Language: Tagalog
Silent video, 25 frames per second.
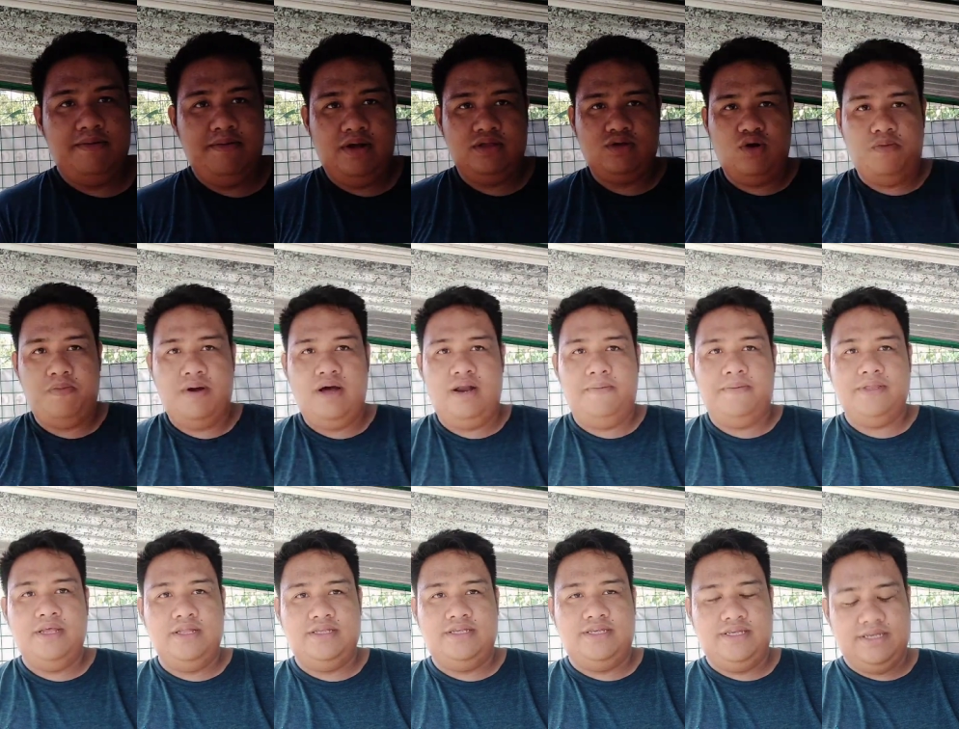mga tropa mga
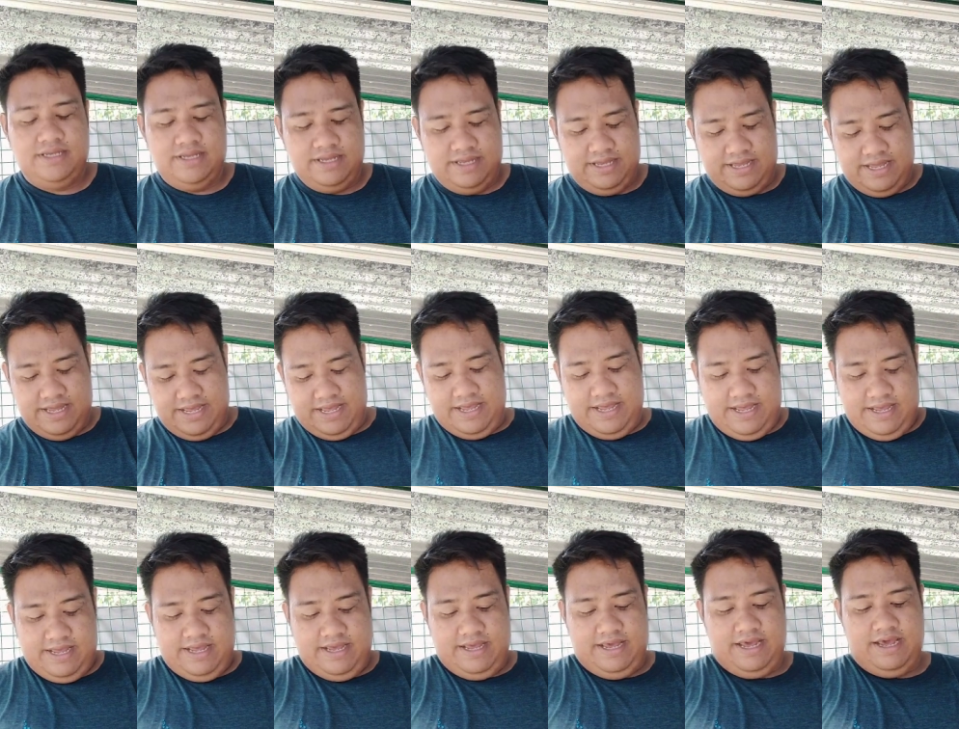kapatids.
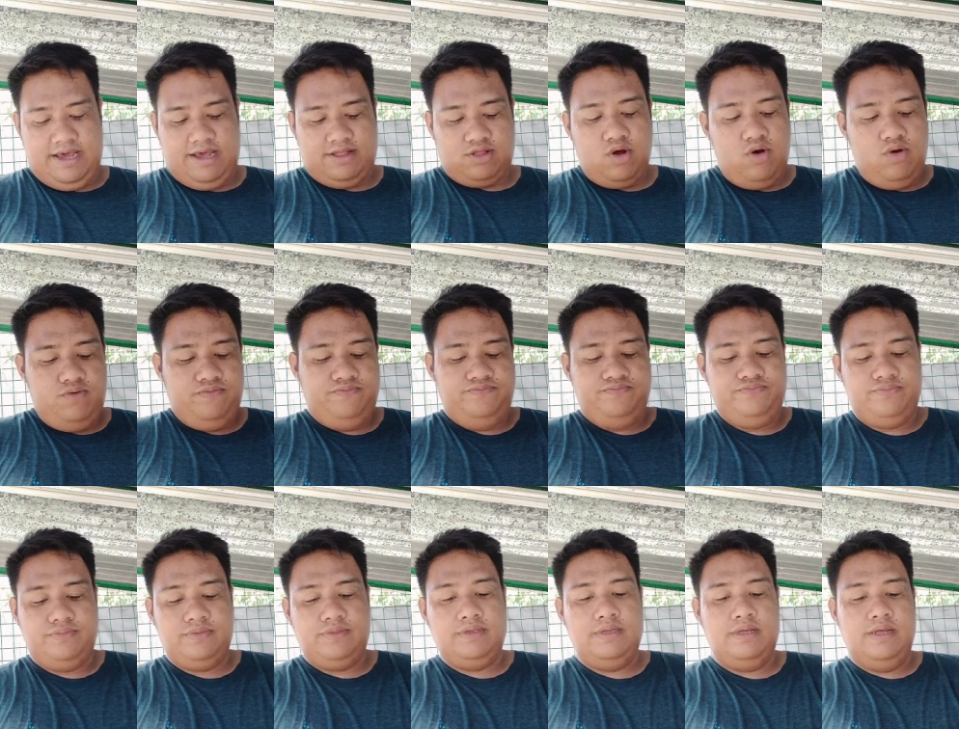ito.
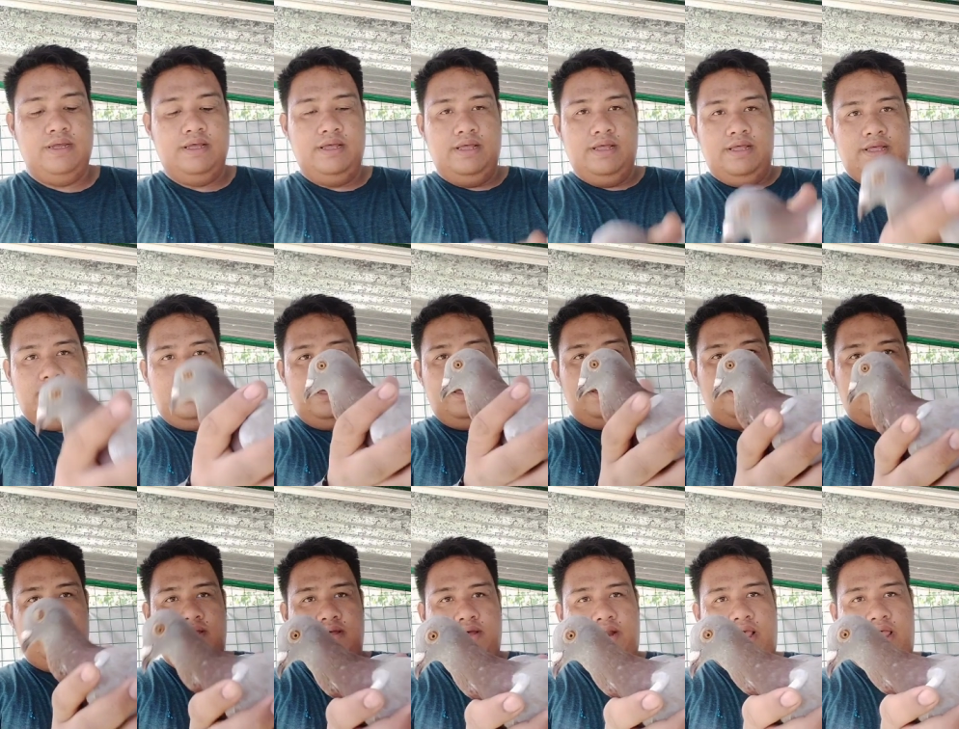
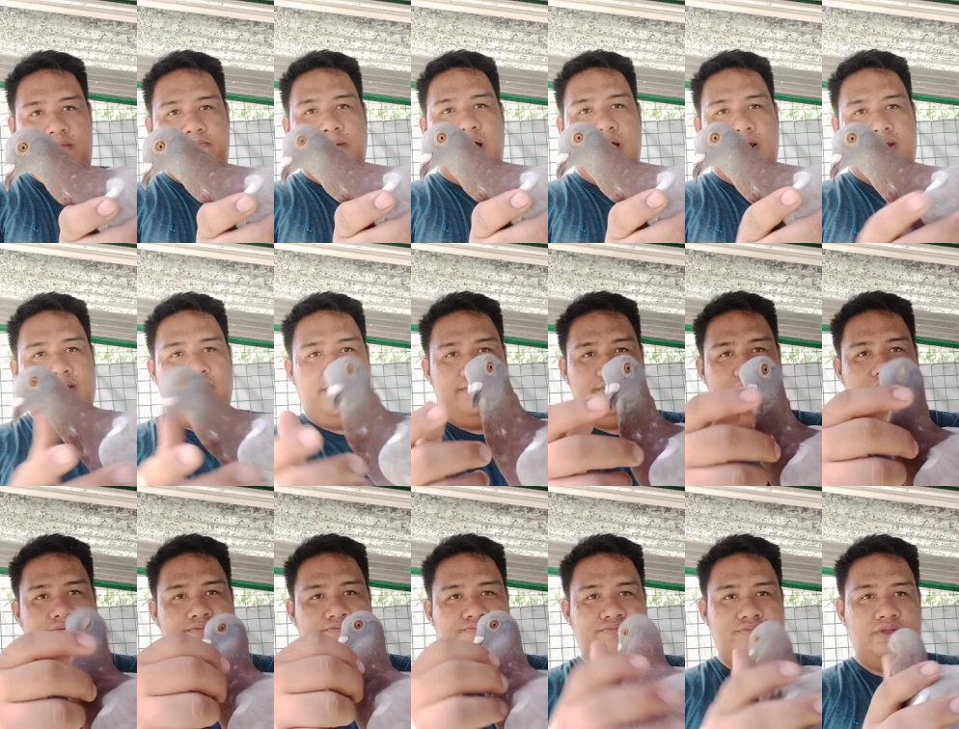Red bar.
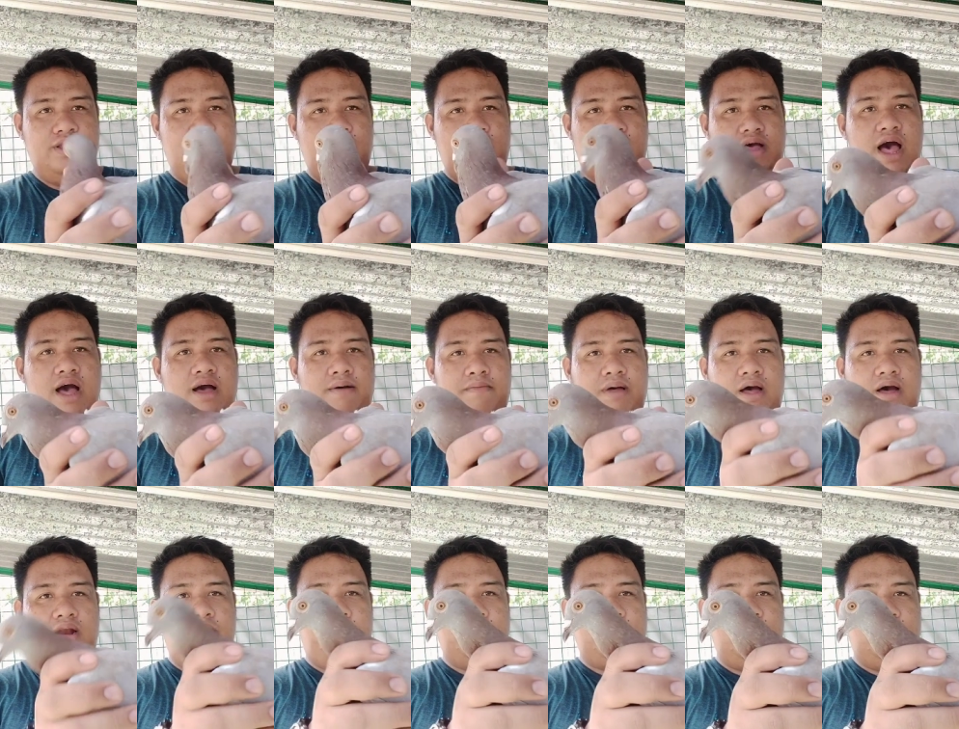Kak
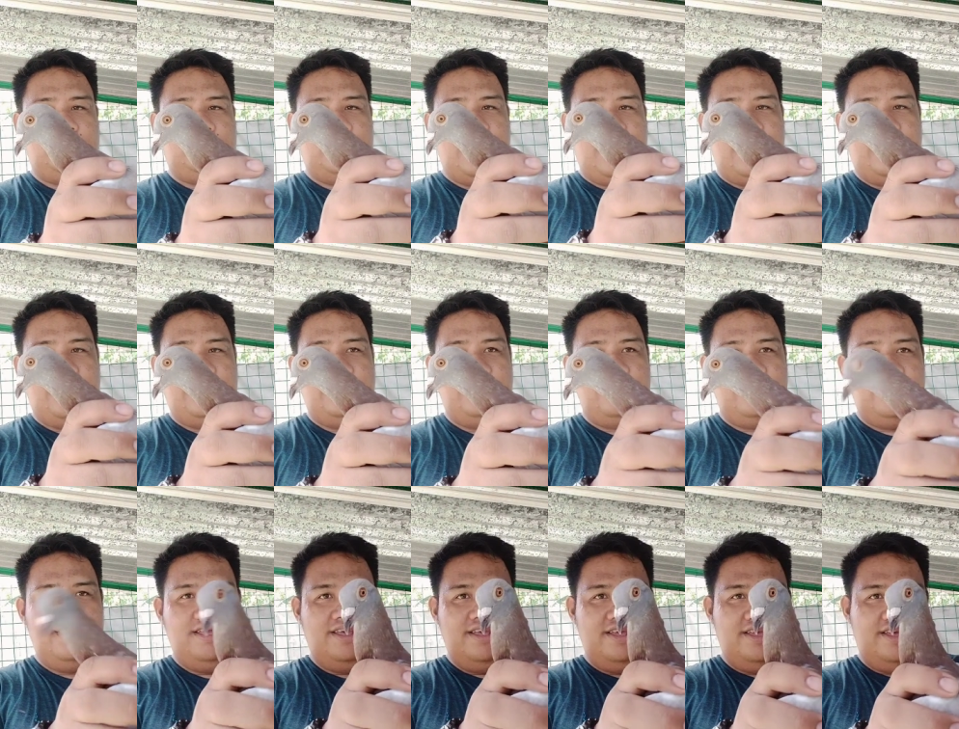mga kapatids yan.
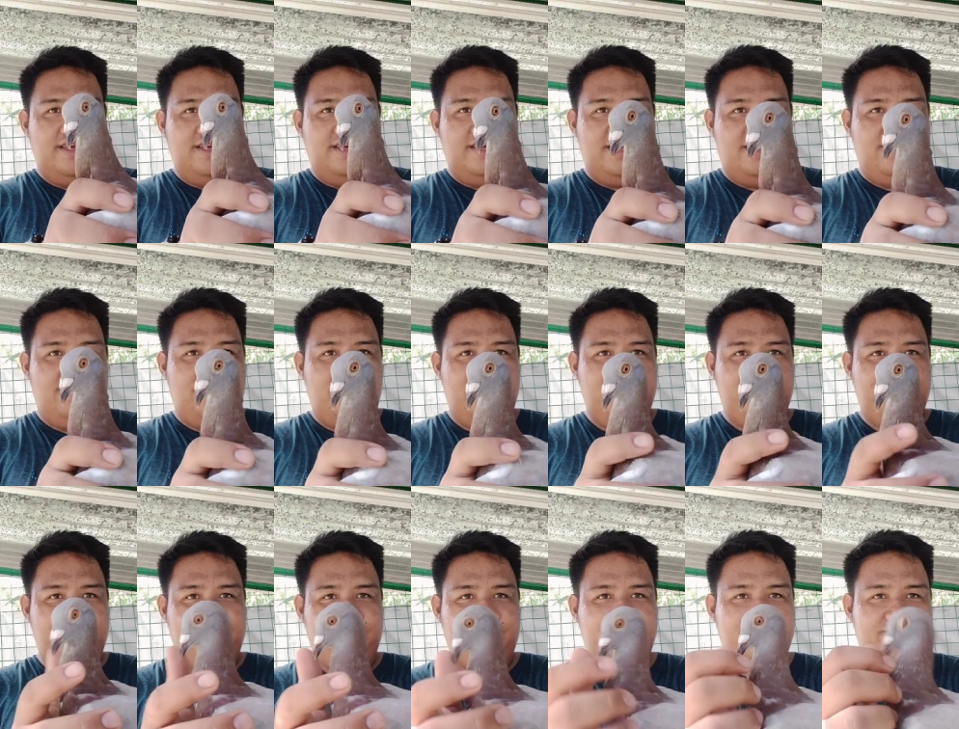Yan o. Oh.
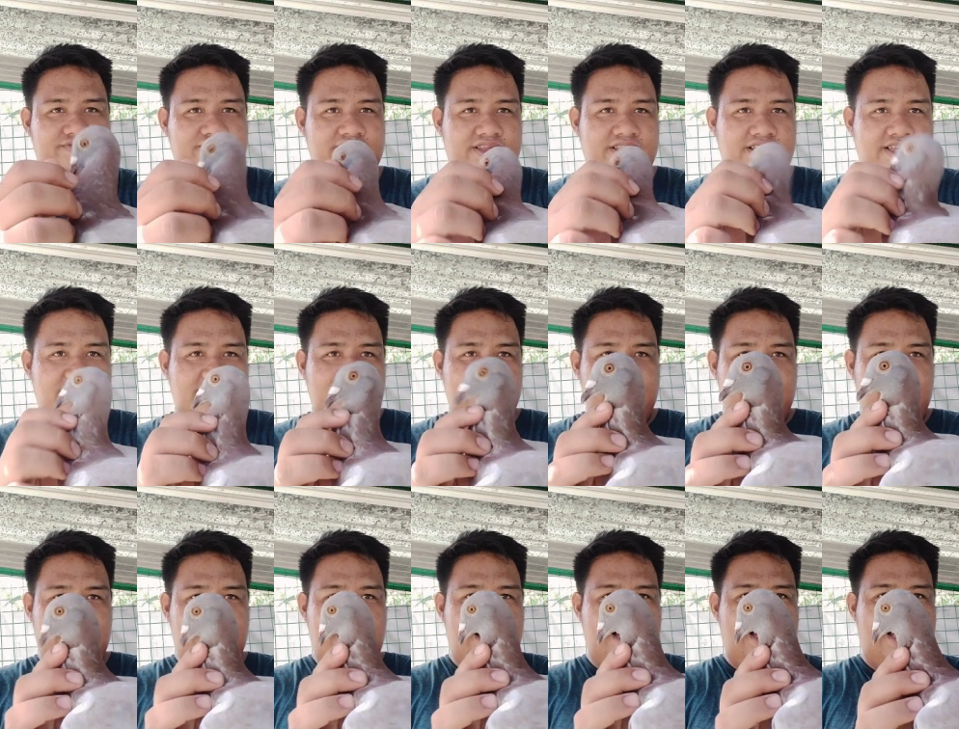
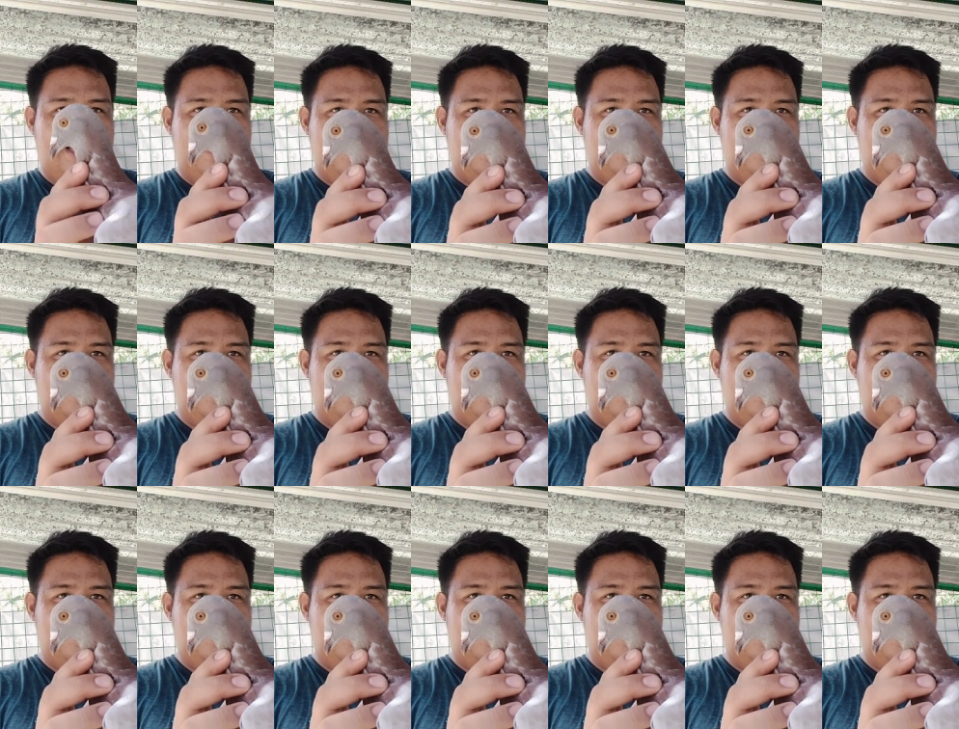Yan.